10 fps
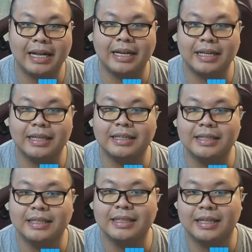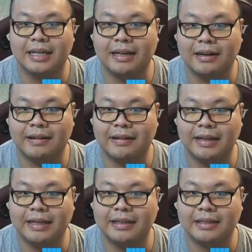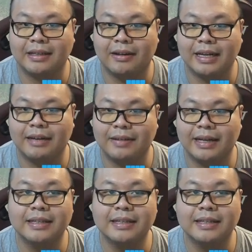นะฮะอ่าค่อยๆต่อยเข้าไป